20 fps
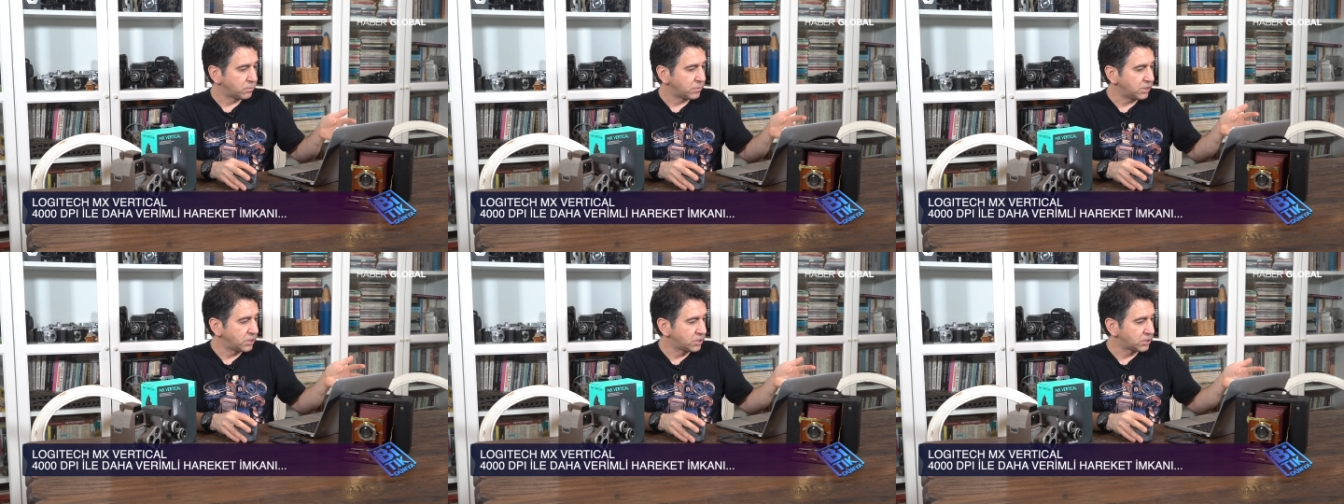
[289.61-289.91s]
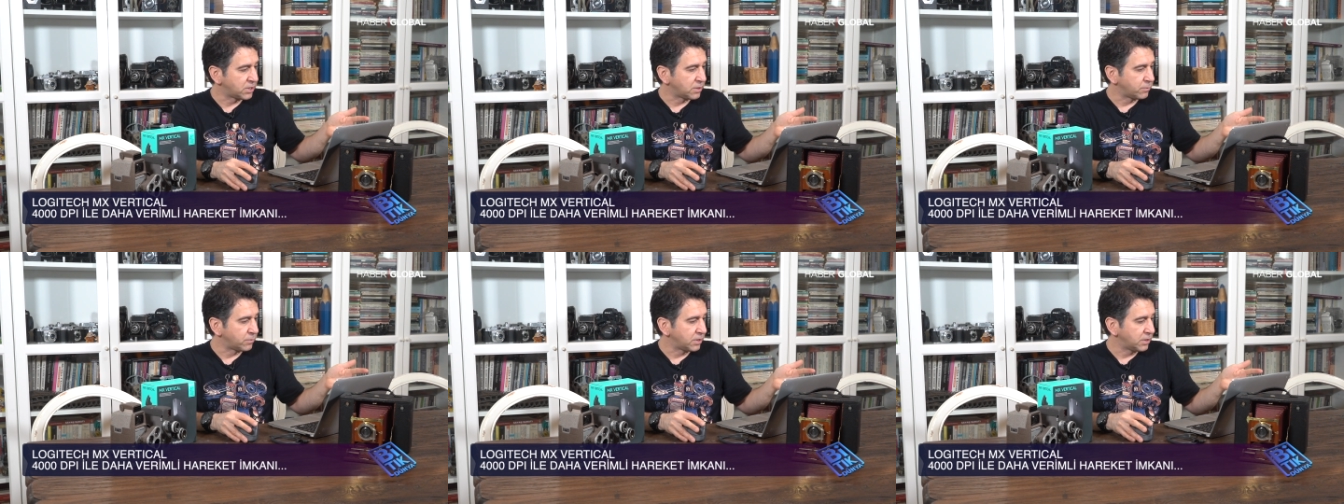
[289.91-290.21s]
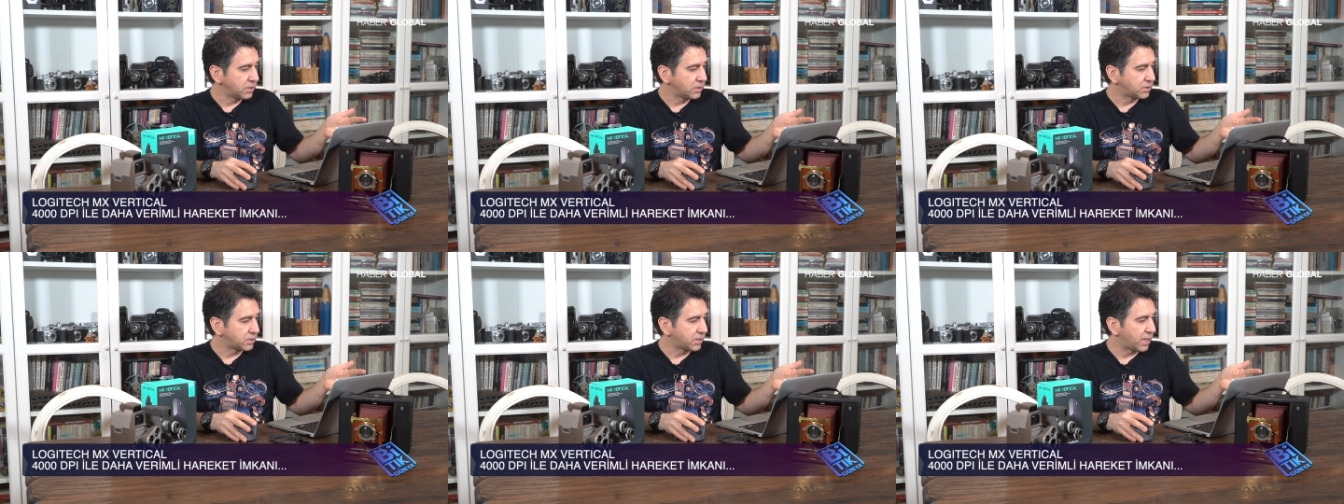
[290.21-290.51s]
işlemi
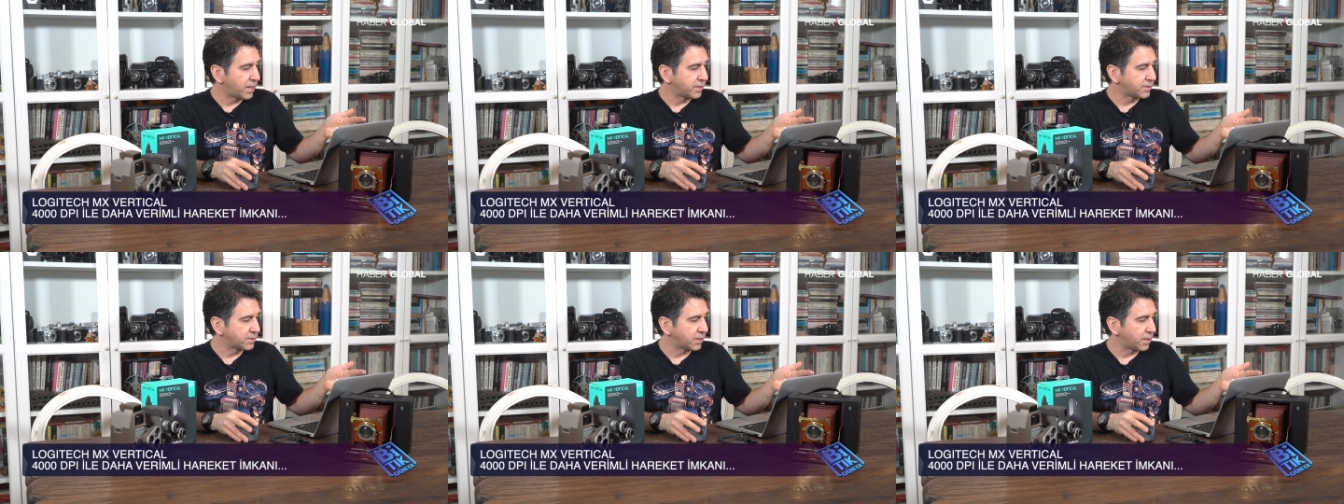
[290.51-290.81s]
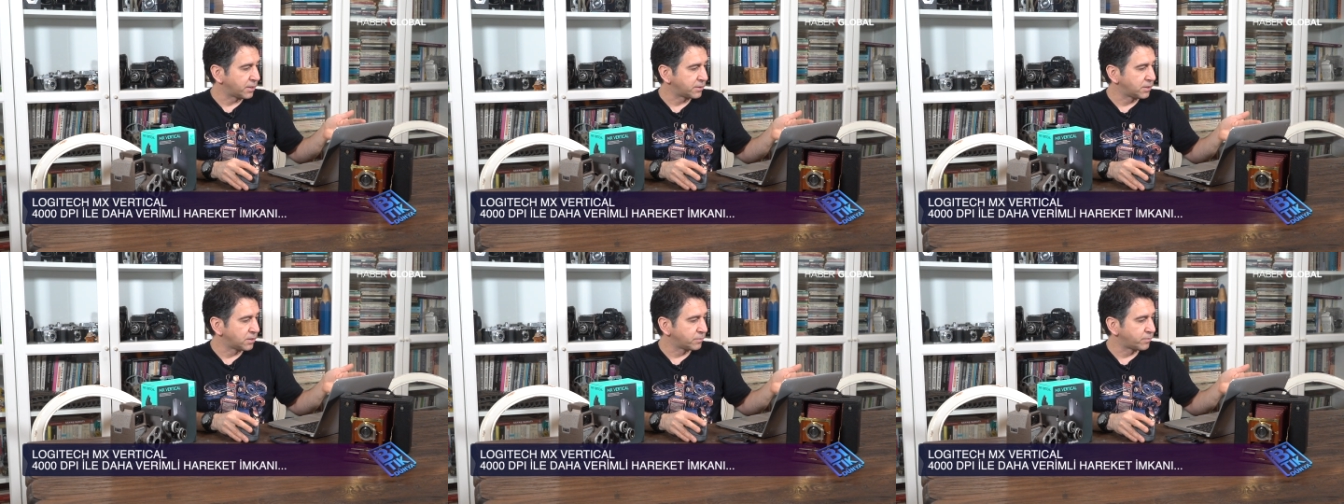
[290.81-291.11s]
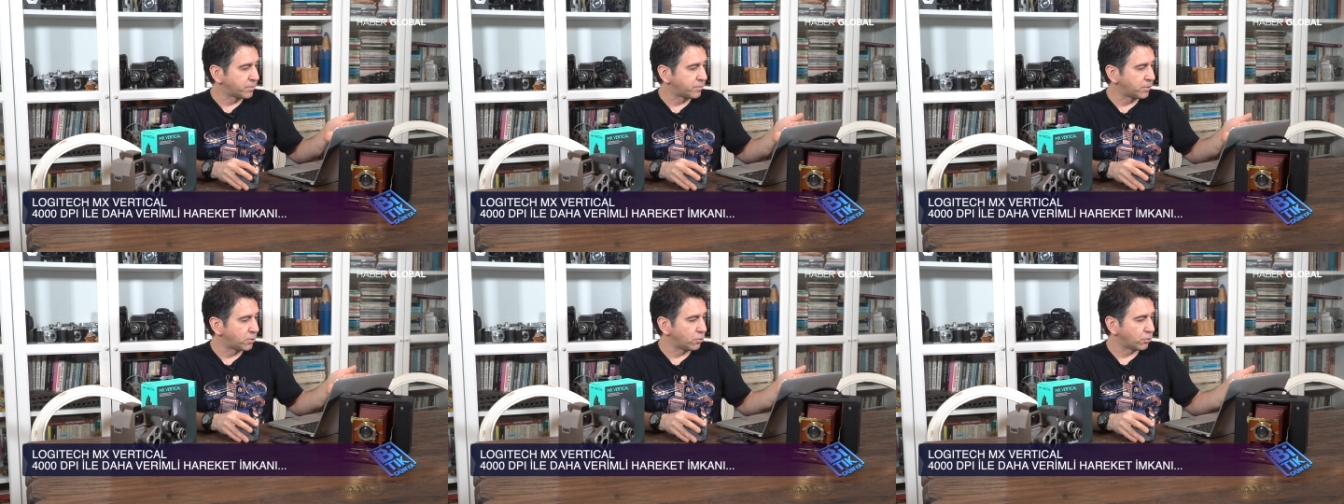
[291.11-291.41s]
rahat rahat
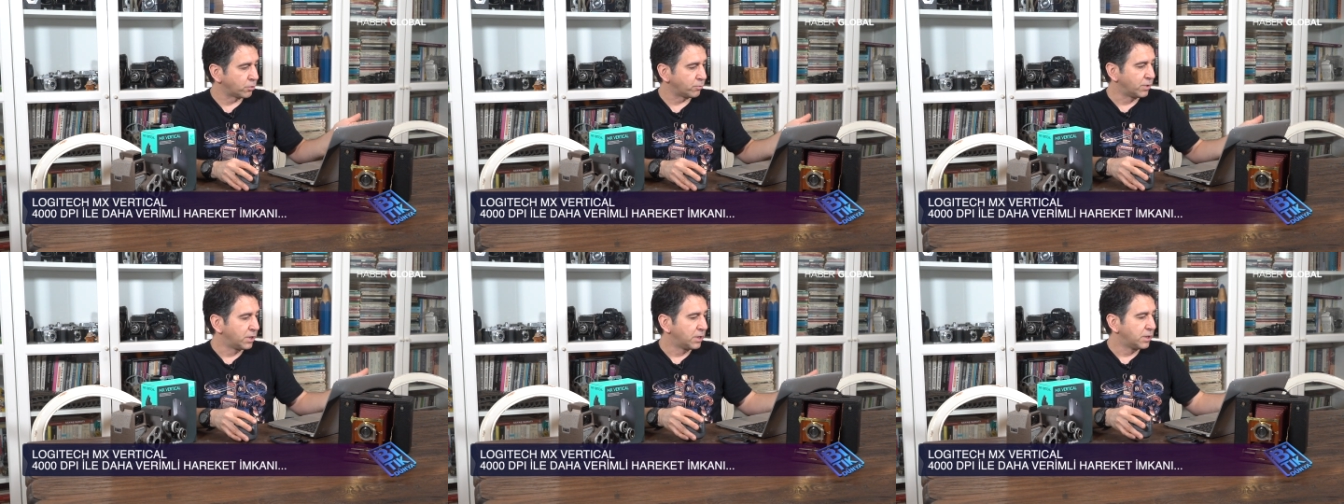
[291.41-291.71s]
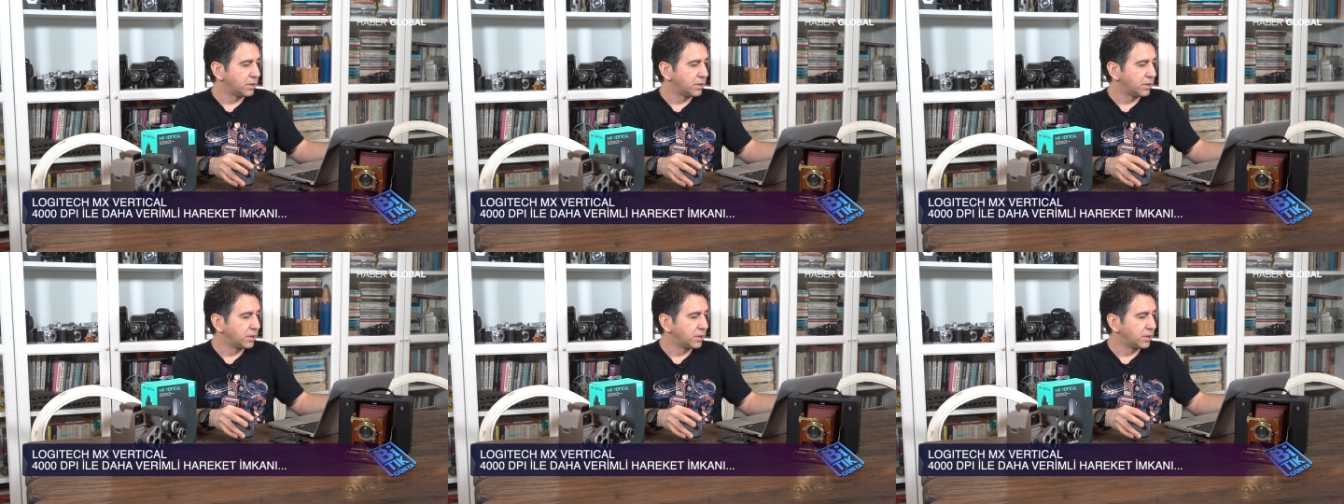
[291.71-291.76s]
yapabiliyorum